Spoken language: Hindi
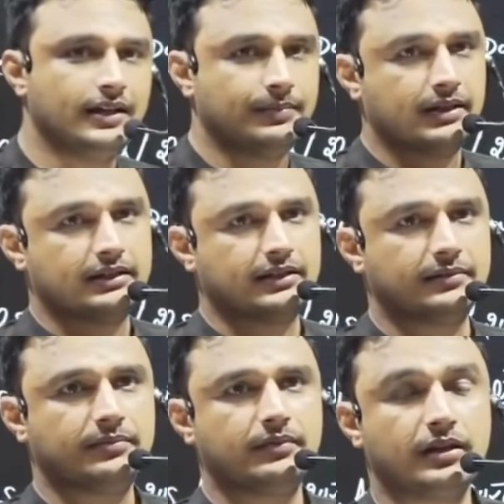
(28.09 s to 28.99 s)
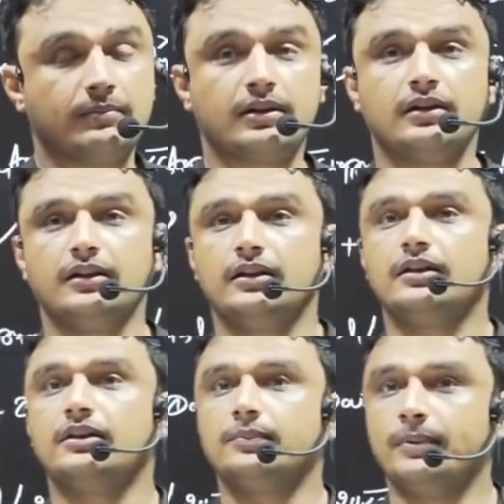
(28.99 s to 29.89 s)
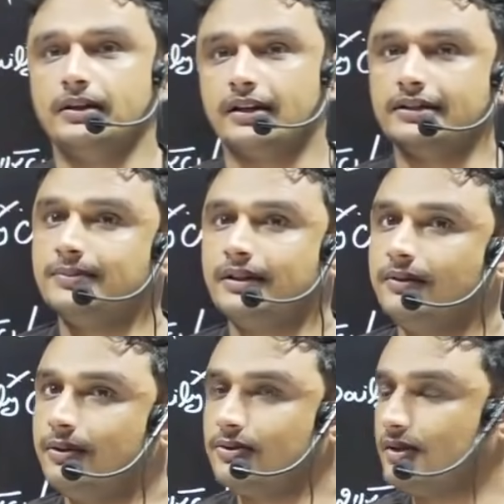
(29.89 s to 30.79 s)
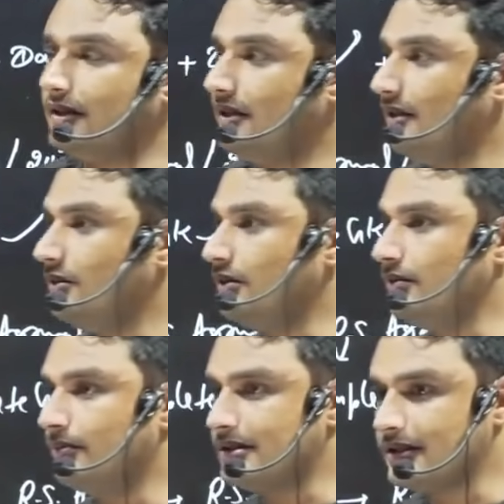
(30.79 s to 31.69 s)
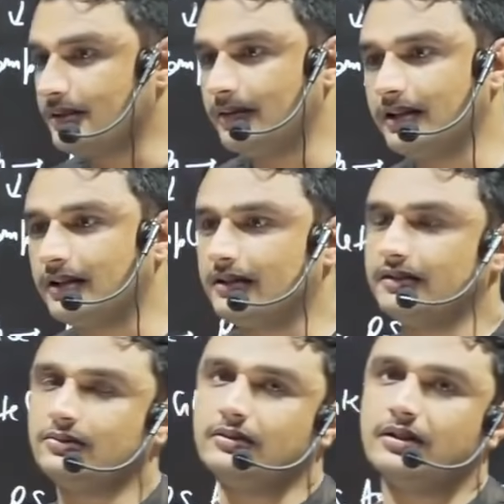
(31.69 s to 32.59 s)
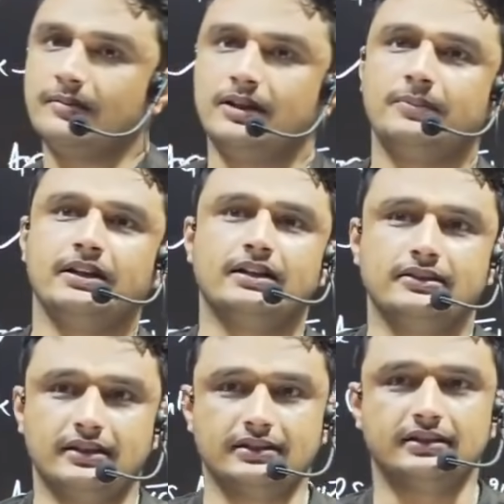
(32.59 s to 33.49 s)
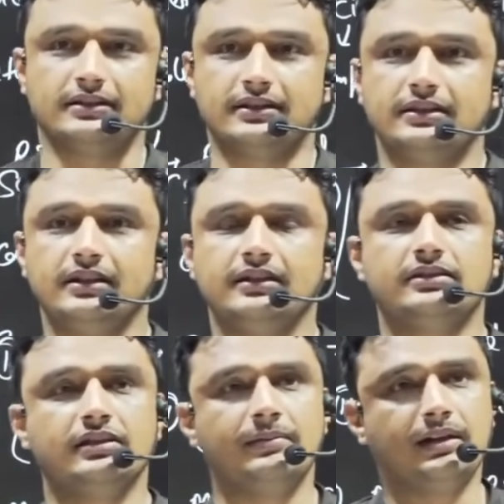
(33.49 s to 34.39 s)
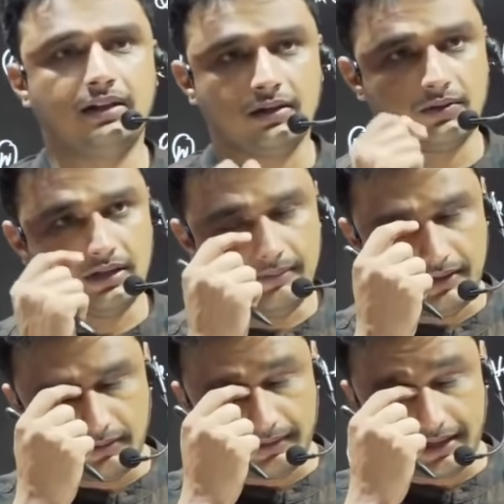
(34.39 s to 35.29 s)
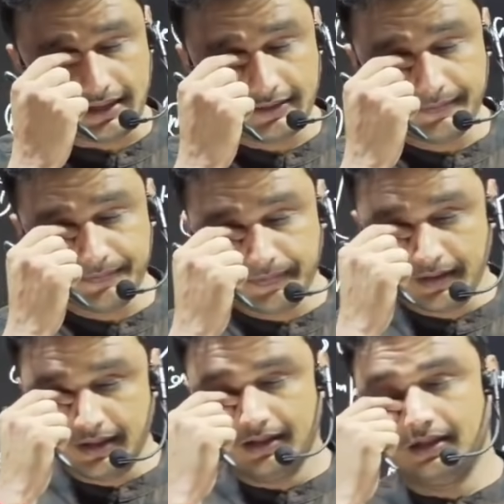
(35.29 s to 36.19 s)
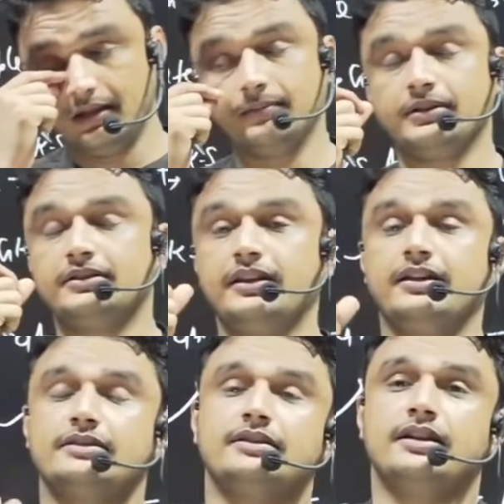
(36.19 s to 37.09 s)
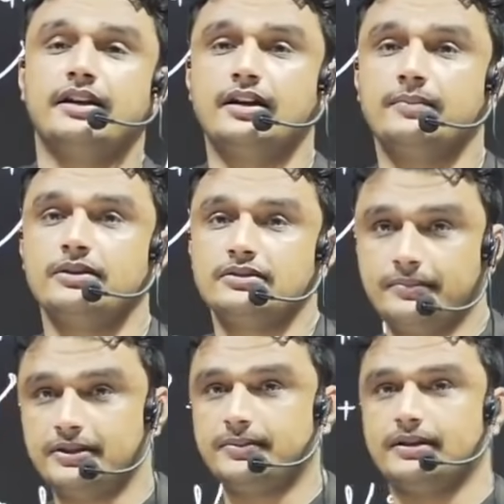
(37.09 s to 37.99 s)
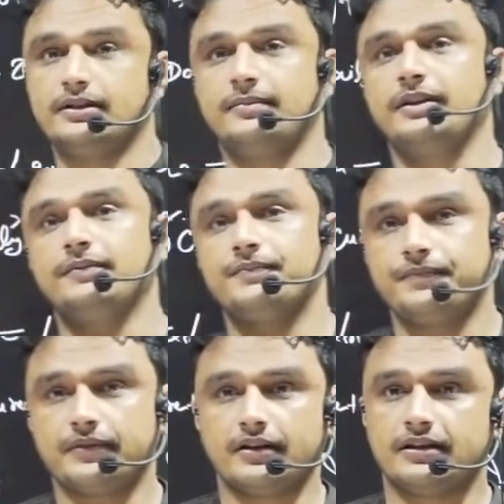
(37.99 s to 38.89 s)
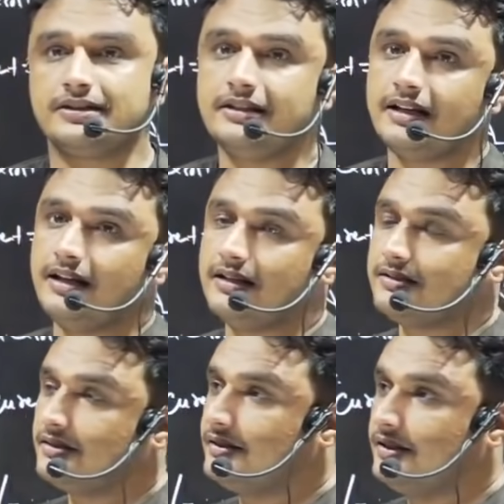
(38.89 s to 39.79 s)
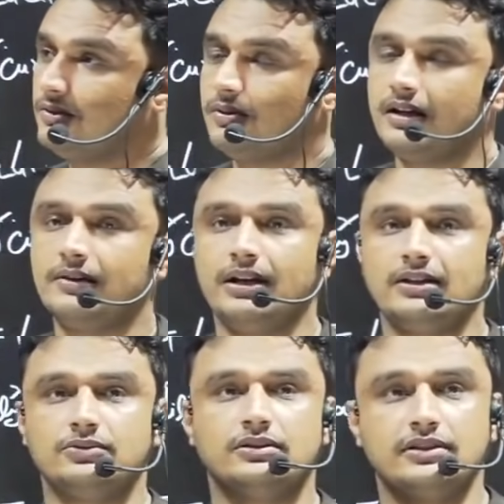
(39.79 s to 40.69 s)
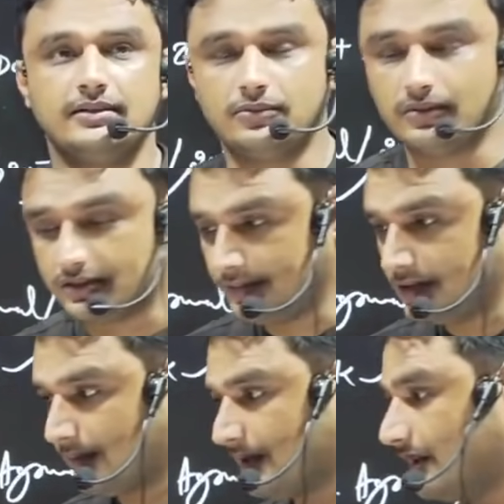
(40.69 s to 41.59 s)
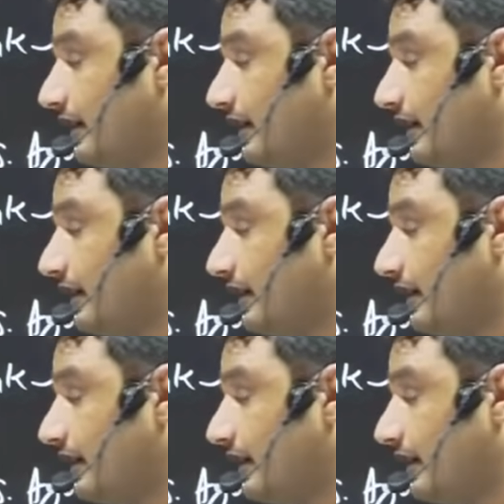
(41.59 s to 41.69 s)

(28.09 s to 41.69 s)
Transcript: नहीं पाया था लगभग 45 मिनट की वीडियो चलेगी क्योंकि बच्चे कमेंट करते हैं तो कमेंट पे ध्यान चला जाता है ठीक है इसलिए मैंने रिकॉर्डेड वीडियो बनाई है कि हम किस तरीके से हरियाणा पुलिस सब इंस्पेक्टर में अच्छी तैयारी कर सकते हैं और आने वाला जो एग्ज़ाम होगा सब इंस्पेक्टर